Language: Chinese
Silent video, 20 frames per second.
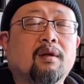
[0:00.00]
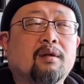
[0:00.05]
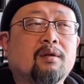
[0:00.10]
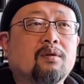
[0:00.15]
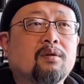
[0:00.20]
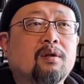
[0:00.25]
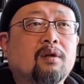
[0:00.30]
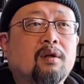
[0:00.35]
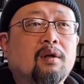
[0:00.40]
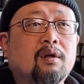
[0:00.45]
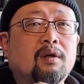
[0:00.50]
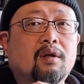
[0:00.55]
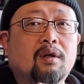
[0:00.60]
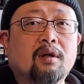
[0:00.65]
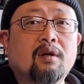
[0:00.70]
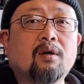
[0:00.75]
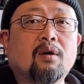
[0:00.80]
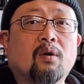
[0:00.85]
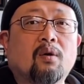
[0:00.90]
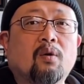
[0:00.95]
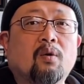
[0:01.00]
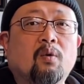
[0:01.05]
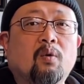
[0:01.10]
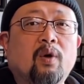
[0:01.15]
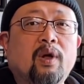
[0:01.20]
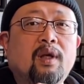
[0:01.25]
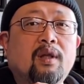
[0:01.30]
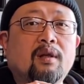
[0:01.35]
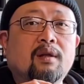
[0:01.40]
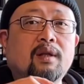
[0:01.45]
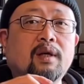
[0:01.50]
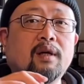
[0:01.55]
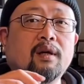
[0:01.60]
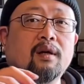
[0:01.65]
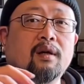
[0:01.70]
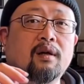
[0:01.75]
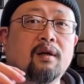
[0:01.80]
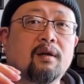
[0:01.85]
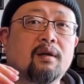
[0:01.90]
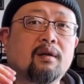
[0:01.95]
就是人口红利的那
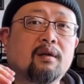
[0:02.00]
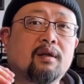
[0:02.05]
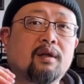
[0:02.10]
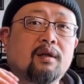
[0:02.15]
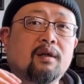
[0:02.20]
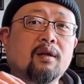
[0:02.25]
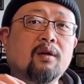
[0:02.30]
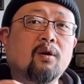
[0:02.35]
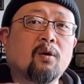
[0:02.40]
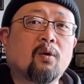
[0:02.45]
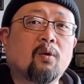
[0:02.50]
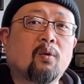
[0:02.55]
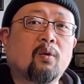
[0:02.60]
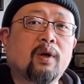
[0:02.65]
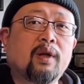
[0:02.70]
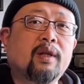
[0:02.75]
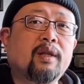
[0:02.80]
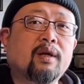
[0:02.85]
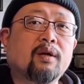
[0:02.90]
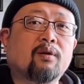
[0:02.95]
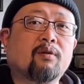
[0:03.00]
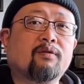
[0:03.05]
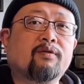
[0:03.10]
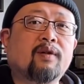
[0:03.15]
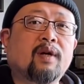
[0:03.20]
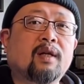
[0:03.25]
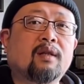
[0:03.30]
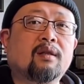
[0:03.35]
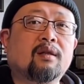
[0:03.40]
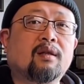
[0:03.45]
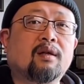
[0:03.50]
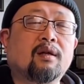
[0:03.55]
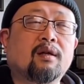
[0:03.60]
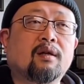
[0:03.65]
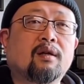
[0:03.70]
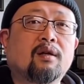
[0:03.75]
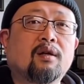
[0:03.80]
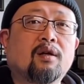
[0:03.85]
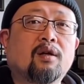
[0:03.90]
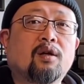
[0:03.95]
个人口红利那口饭的那
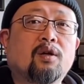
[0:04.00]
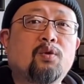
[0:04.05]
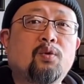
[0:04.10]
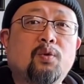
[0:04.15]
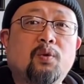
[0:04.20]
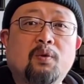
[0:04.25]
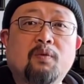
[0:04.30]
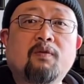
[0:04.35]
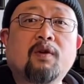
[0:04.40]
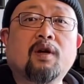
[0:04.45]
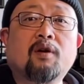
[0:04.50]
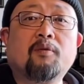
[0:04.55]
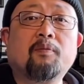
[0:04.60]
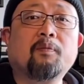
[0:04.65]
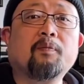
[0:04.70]
个余味儿。